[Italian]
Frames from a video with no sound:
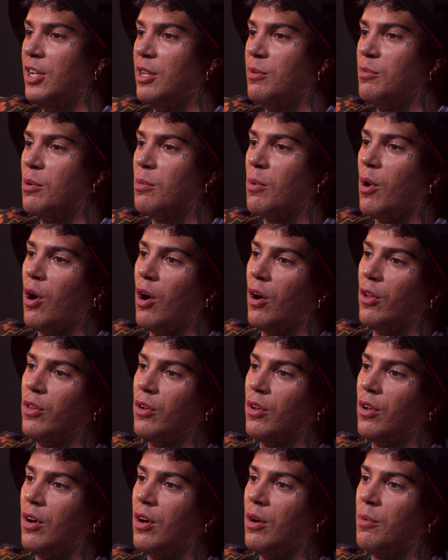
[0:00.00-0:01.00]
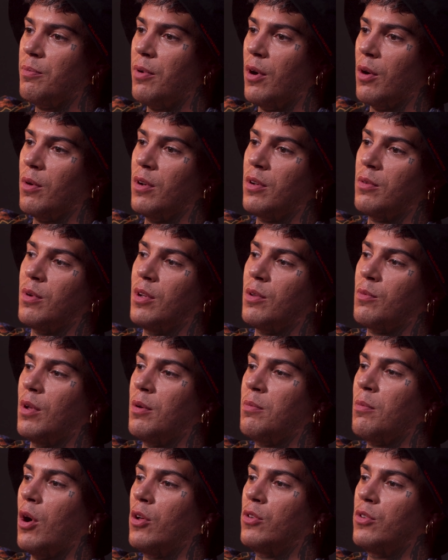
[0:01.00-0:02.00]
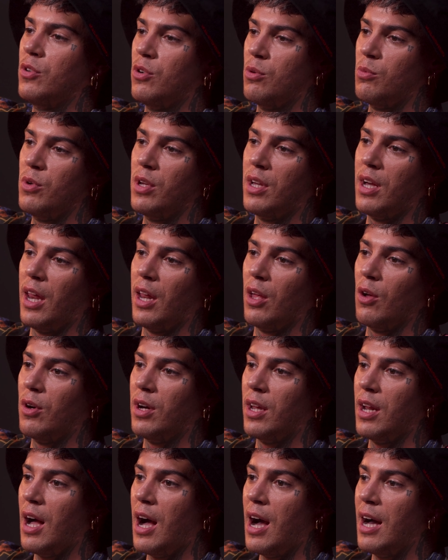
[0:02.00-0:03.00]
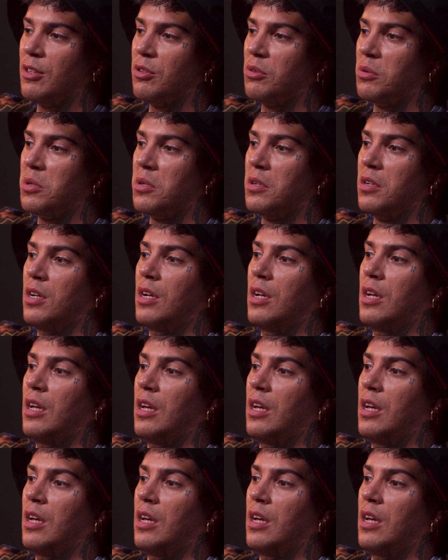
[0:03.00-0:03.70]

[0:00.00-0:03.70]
il mio modo, no? sì. un po' quel, quel, quel, modo di comunicare che ho creato,